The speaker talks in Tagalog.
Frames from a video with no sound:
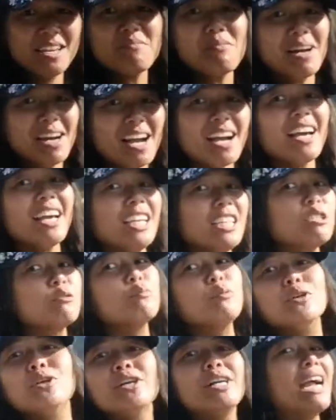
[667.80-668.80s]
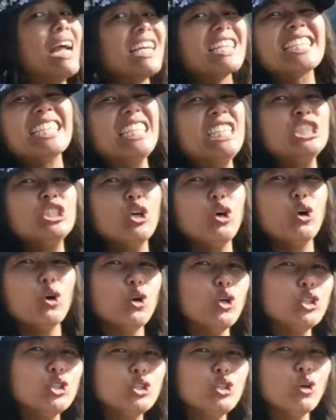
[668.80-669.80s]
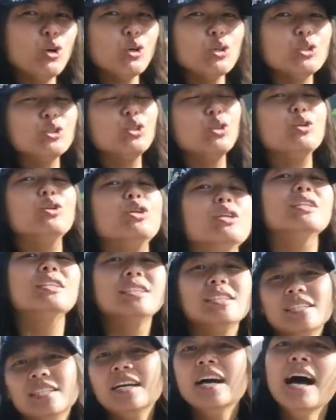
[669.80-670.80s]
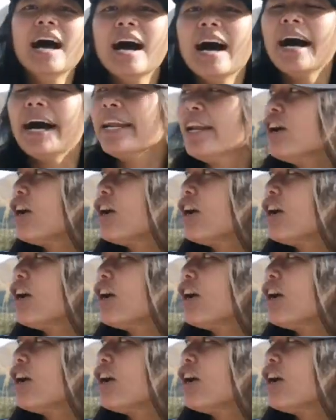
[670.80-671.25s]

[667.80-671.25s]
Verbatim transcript: mga ka-explore as in doon, doon, doon. Anong